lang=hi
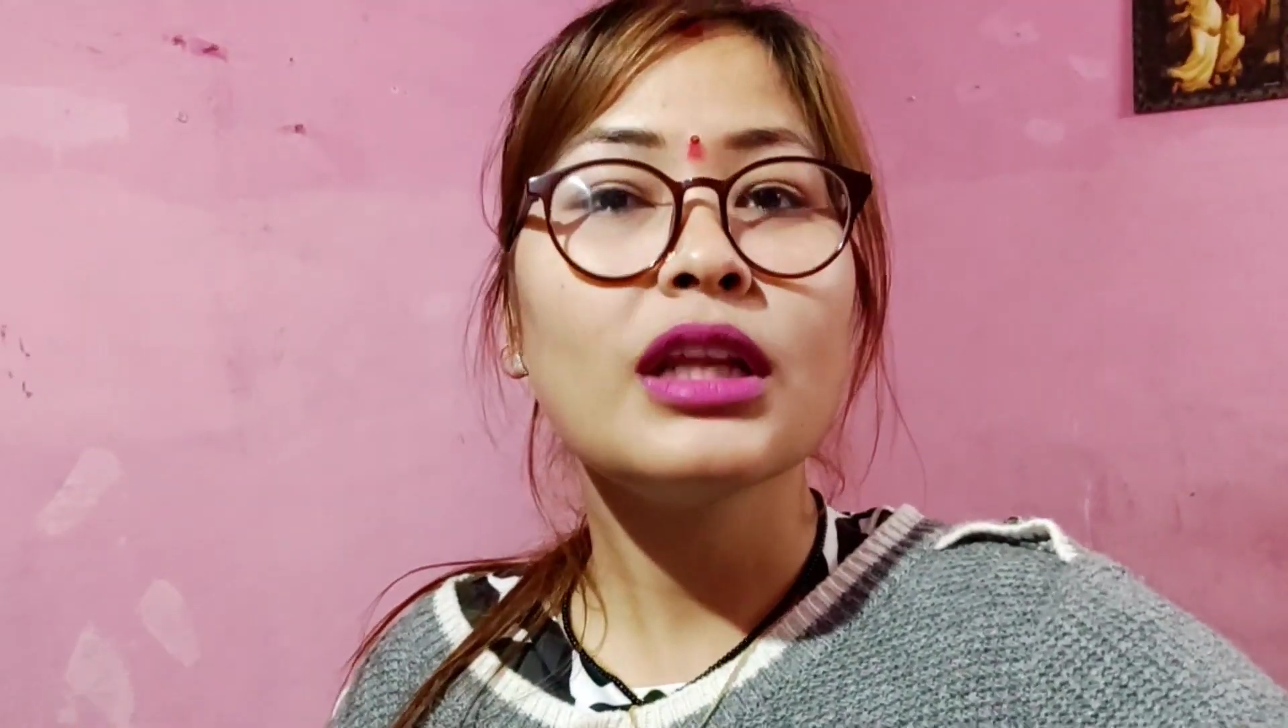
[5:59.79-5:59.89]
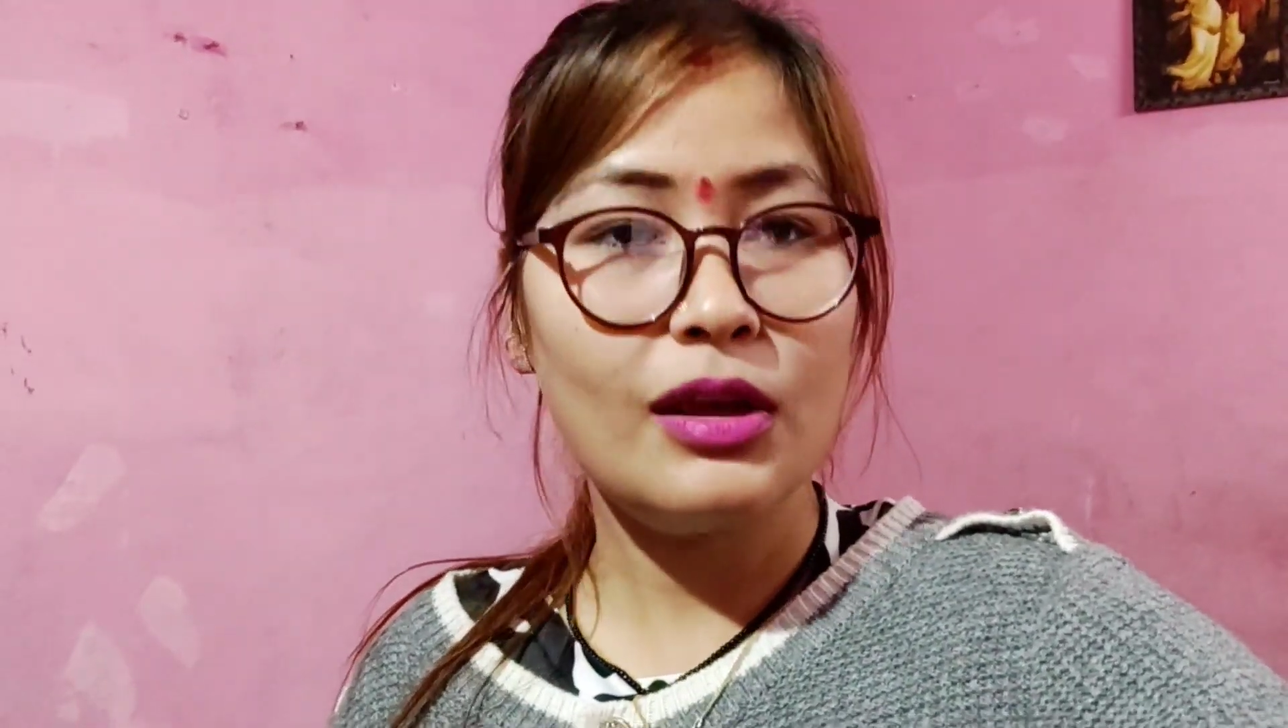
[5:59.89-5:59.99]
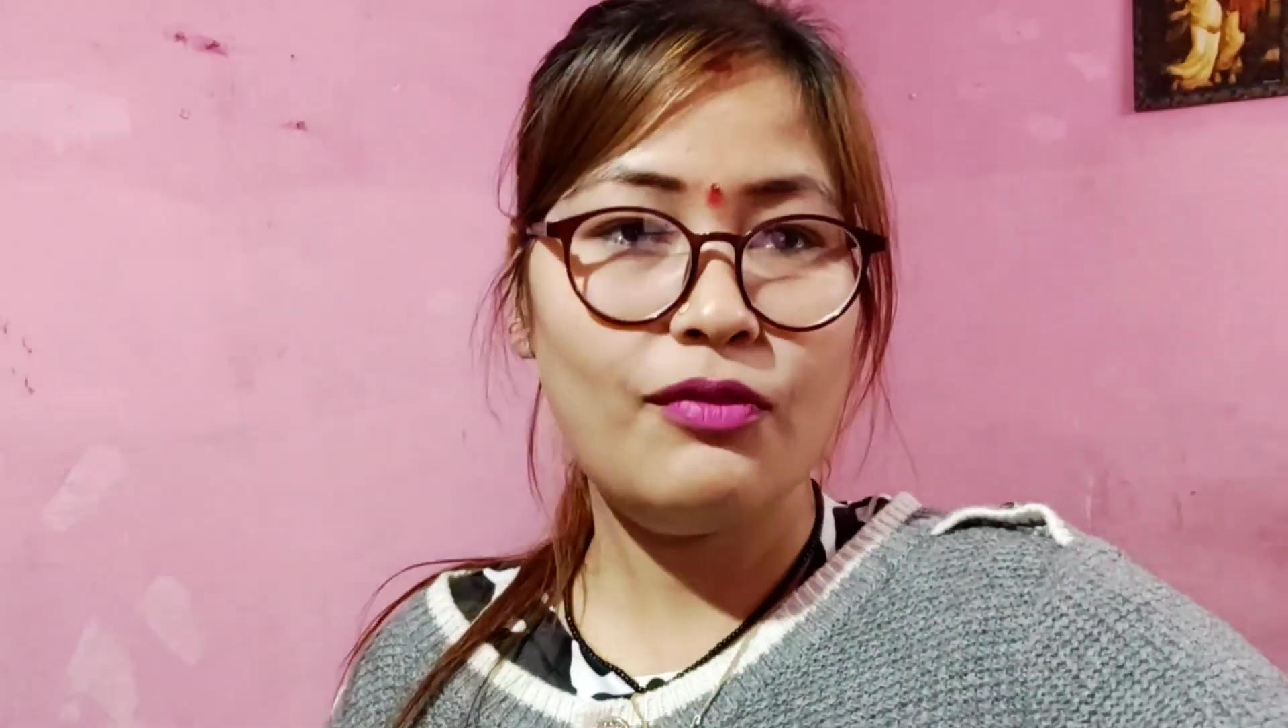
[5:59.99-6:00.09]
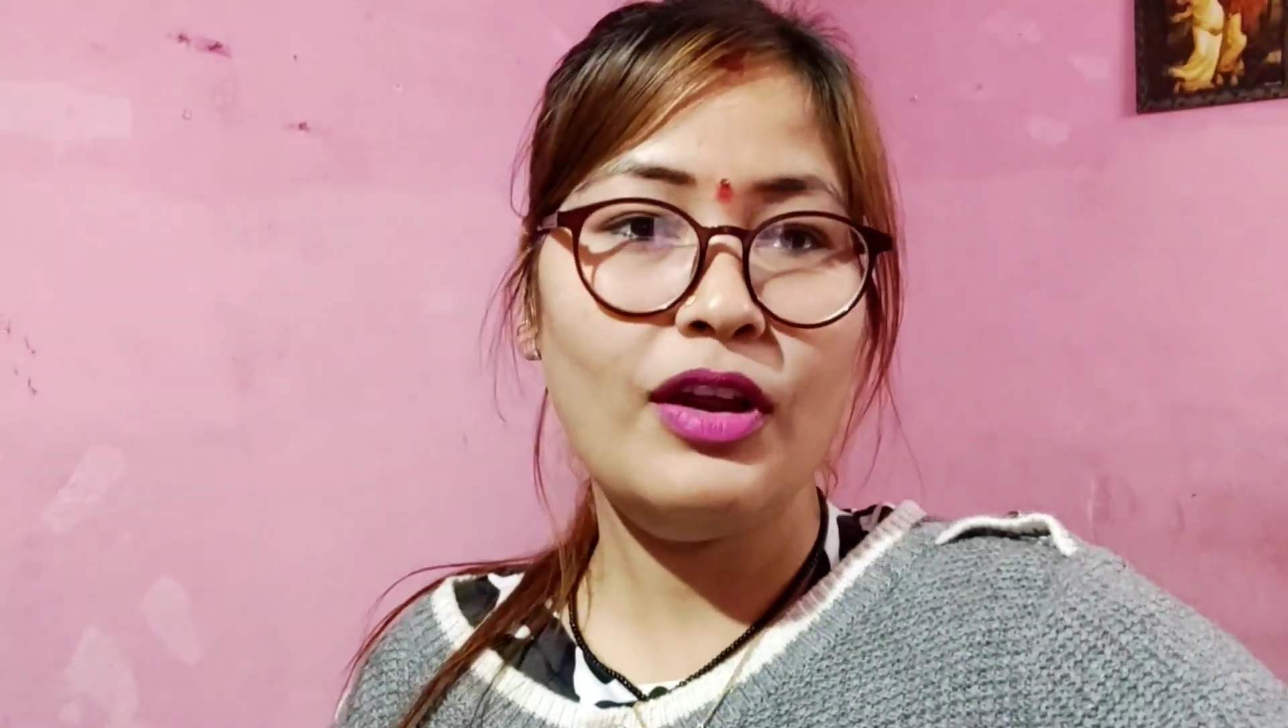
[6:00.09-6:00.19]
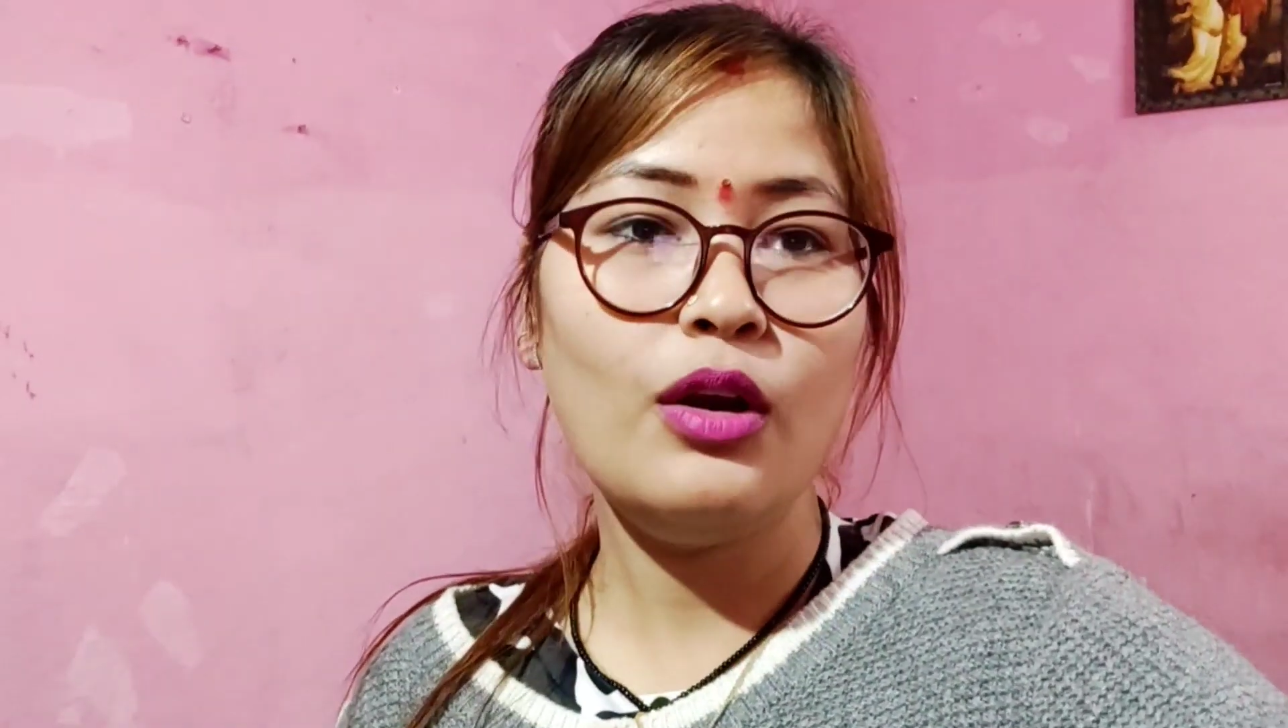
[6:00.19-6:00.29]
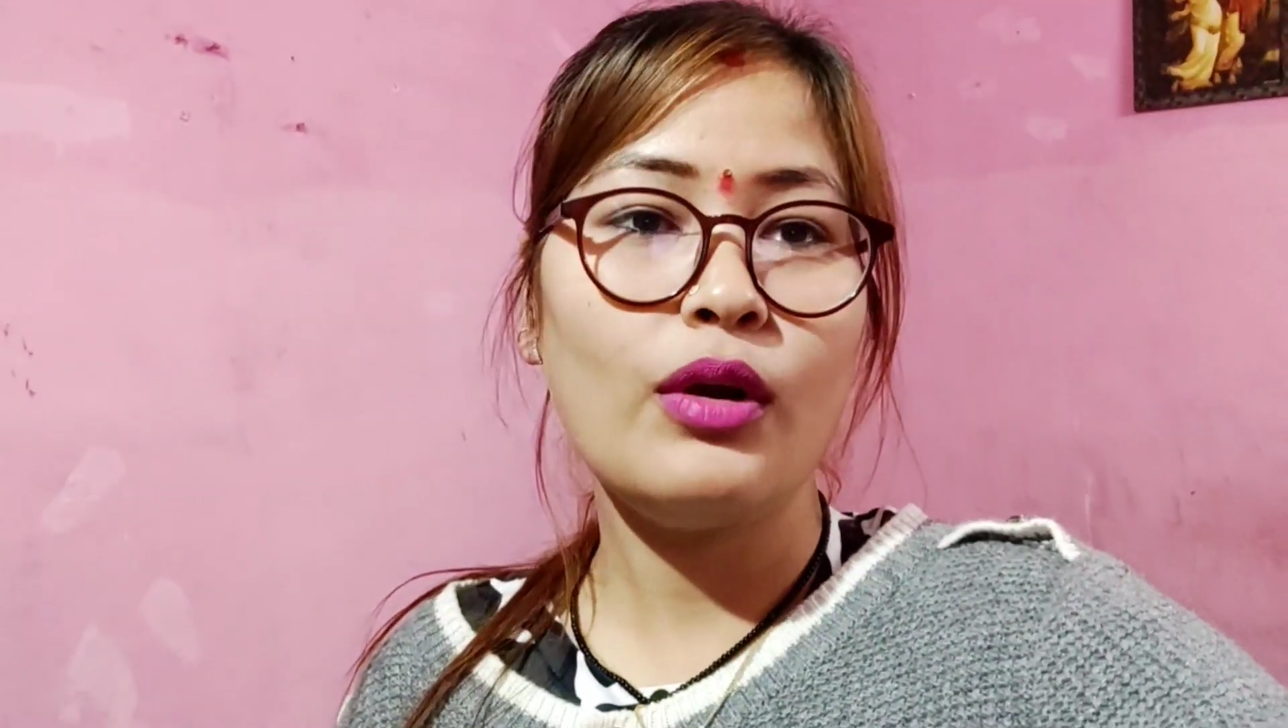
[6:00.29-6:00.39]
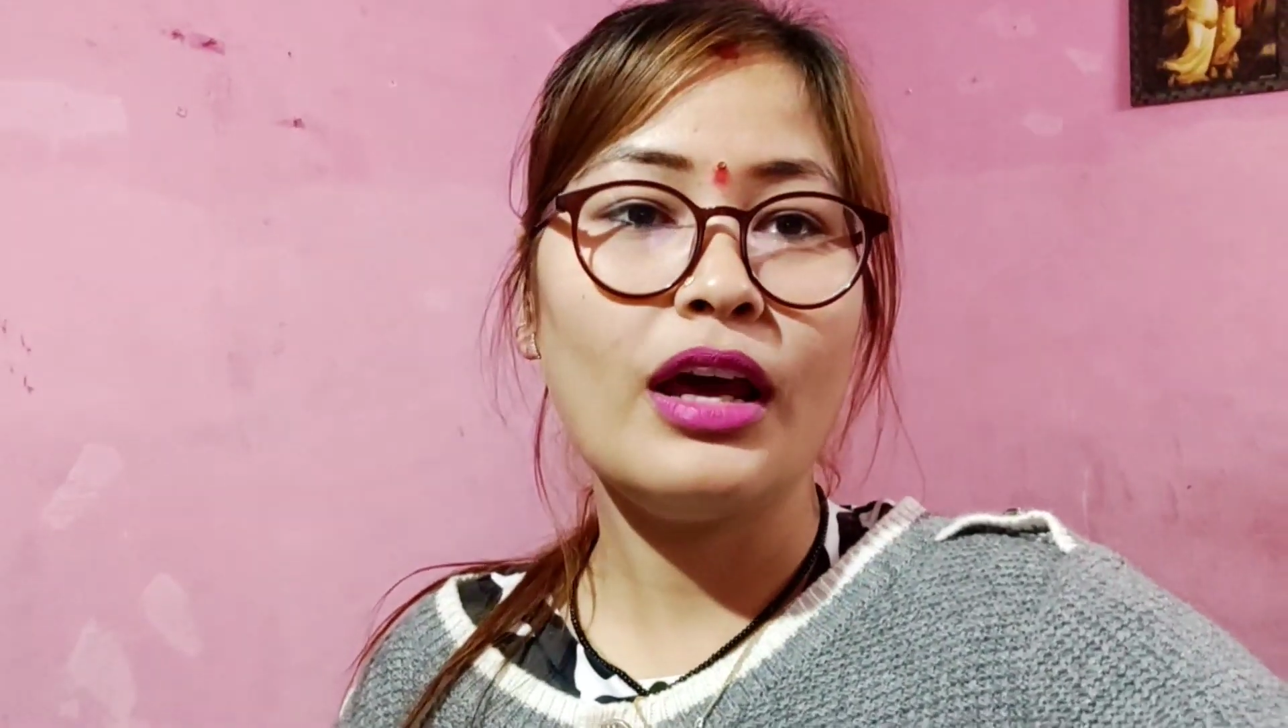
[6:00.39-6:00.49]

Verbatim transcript: ठीक फील हो